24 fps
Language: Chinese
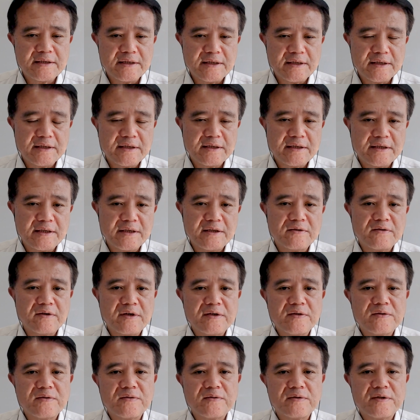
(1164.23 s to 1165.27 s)
请寄
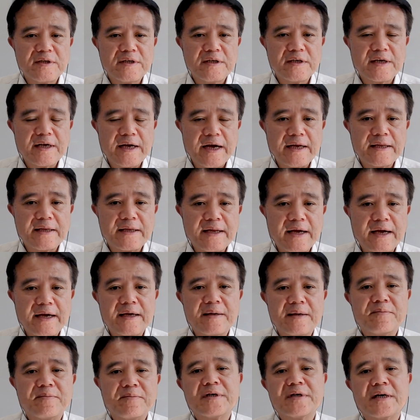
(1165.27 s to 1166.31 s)
术处去看，
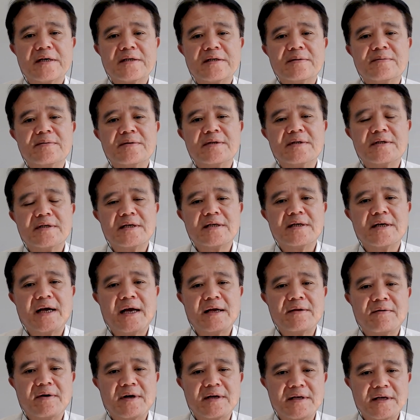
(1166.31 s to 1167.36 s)
他也不知道是不是真的
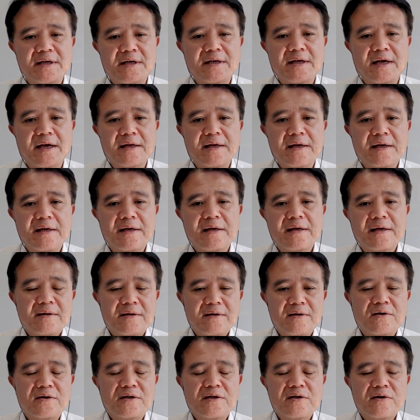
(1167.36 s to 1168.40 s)
案发地点。
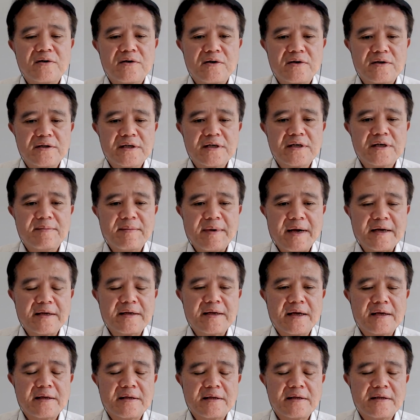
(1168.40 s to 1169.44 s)
有这有这个
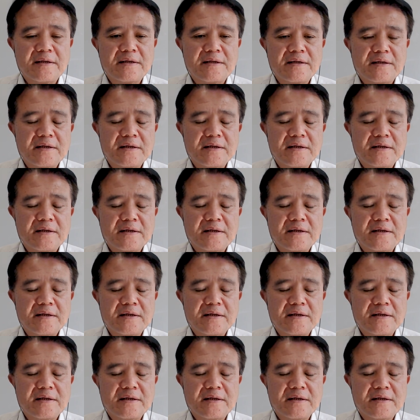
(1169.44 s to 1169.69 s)
盲点